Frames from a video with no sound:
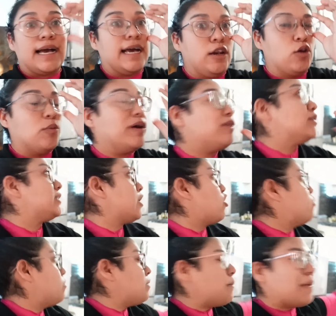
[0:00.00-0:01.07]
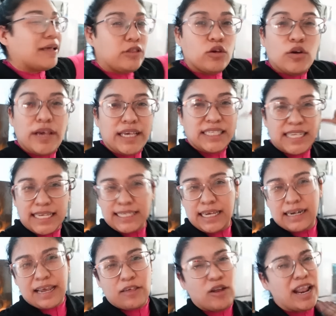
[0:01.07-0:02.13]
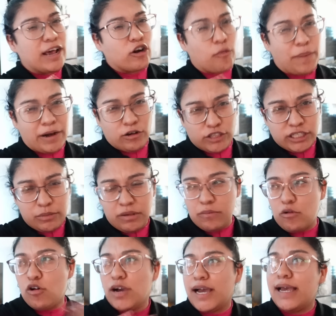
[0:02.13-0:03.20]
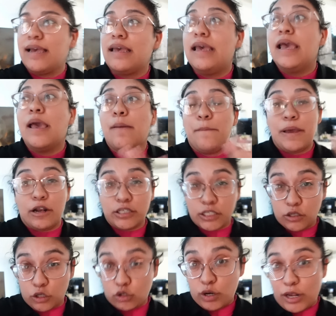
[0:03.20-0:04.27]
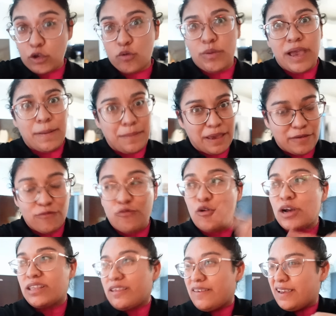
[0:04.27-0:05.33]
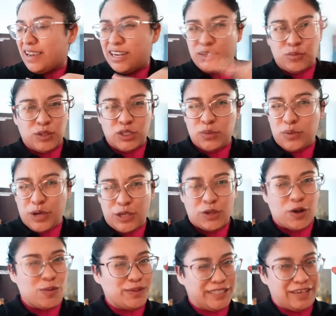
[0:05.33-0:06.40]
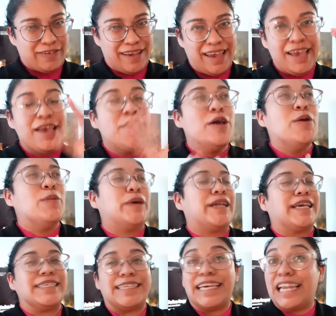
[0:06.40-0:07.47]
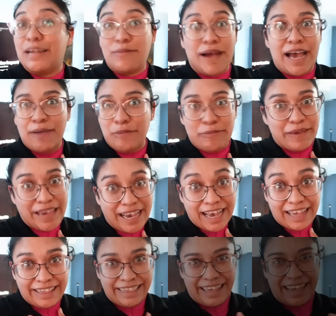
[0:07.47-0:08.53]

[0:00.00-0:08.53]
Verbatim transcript: Ah, lo bueno es que como mi patio está cerrado, la ropa no se me moja. Pero se soltó la lluvia bien fuerte. Déjenles muestro un poquito cómo se ve. Porque este clima a mí me encanta.